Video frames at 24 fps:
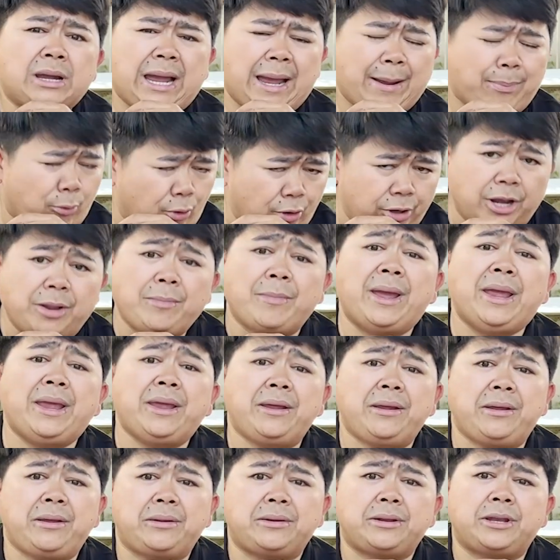กราฟก่อนได้ไหม
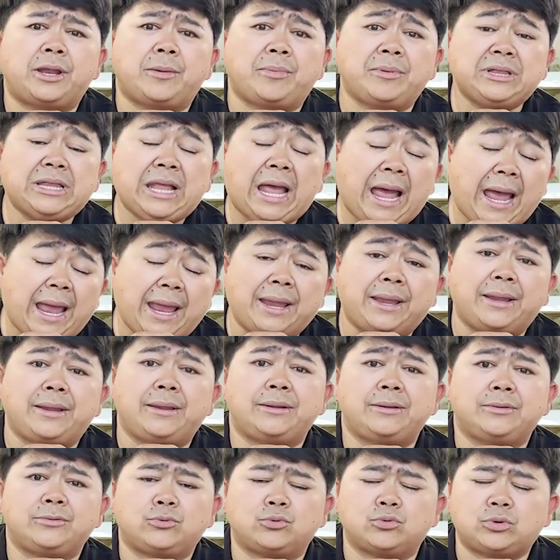เดี๋ยวมันตาย
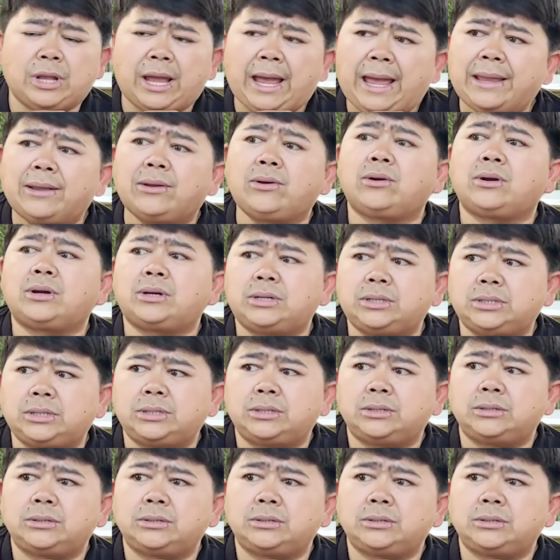สุดท้ายก็คือ